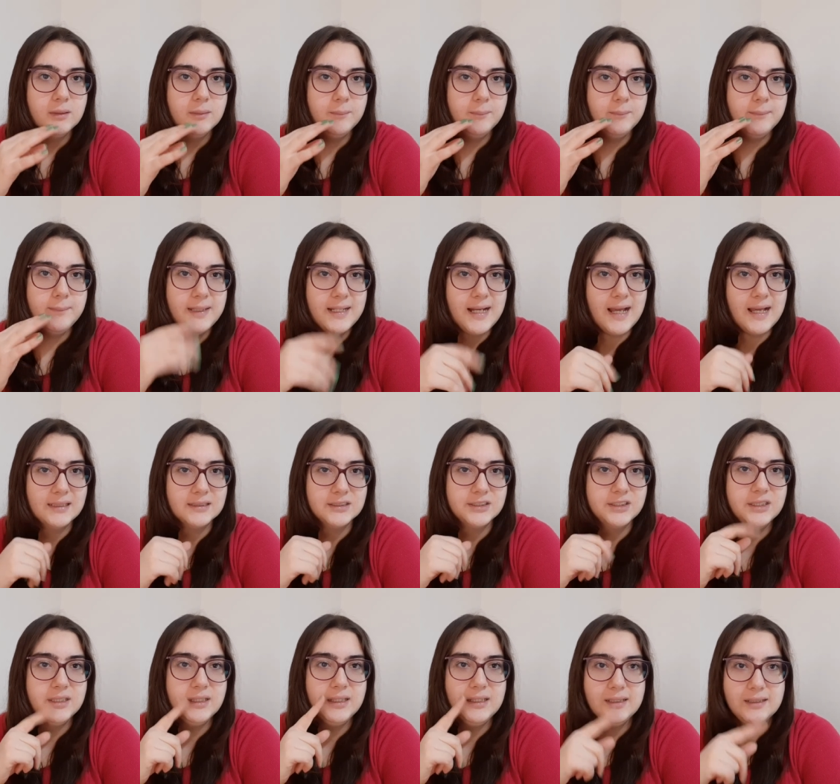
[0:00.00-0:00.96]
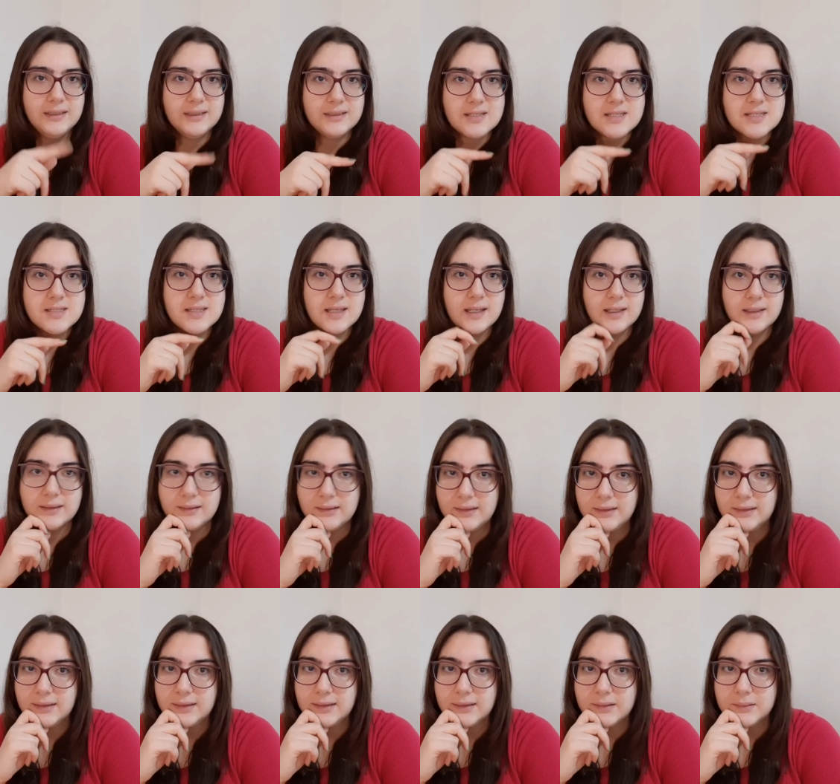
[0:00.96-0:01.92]
birazcık
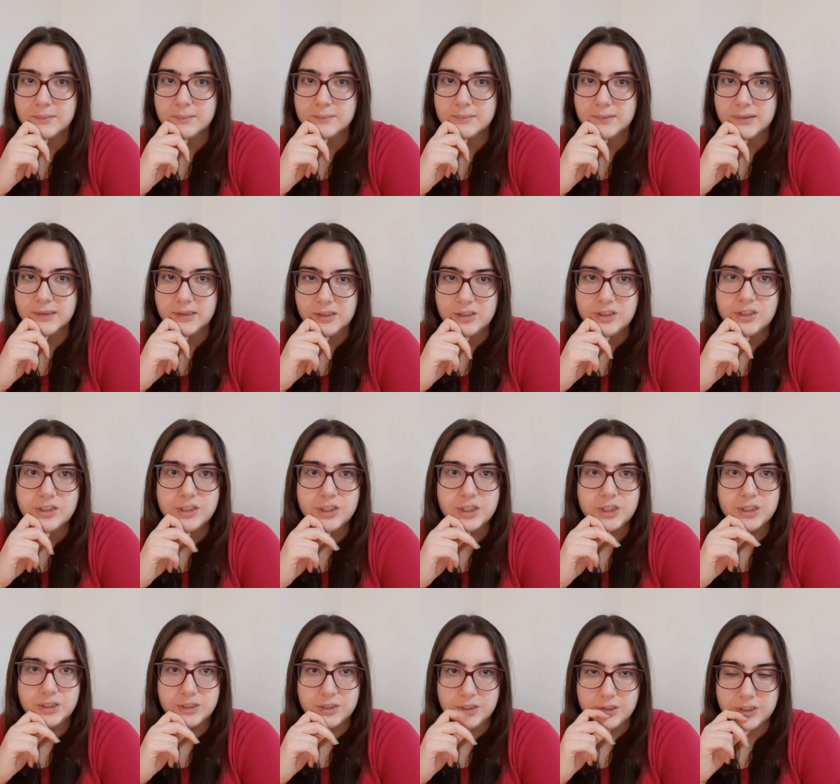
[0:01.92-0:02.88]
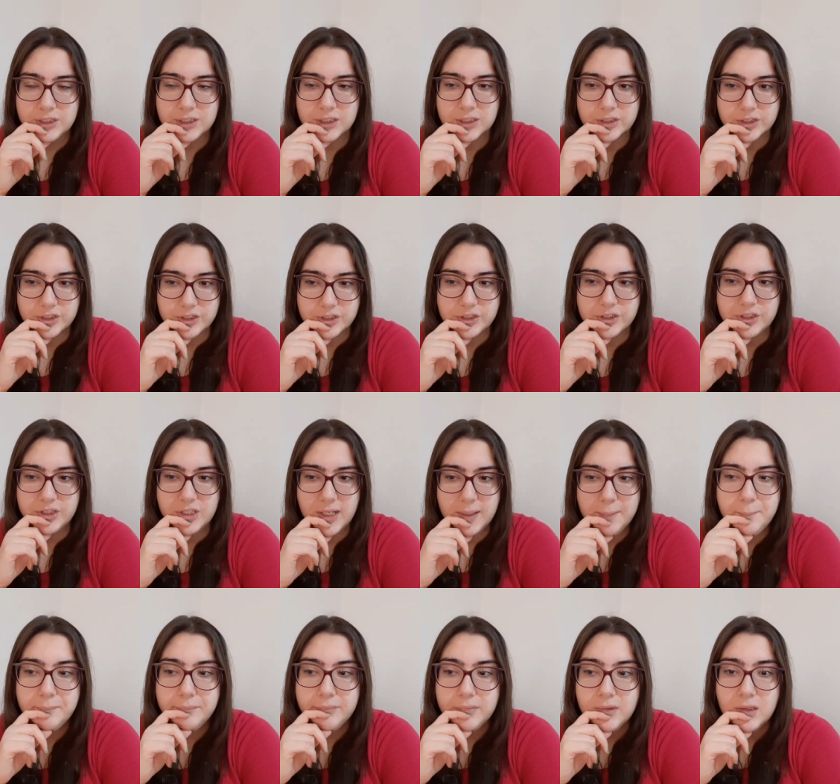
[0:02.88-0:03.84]
iktisada giriş
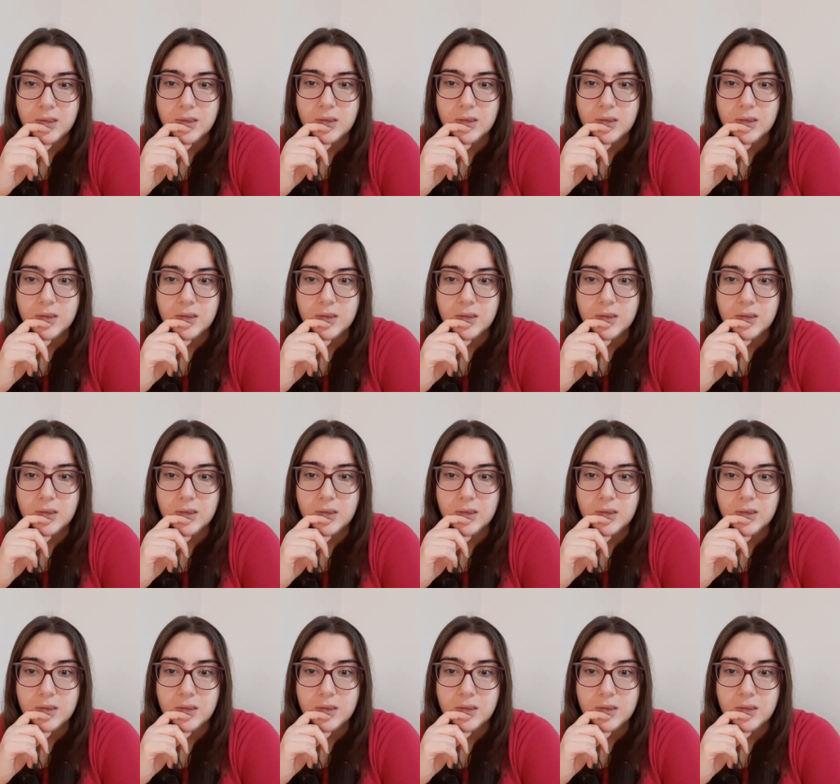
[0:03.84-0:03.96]
çalışacağım.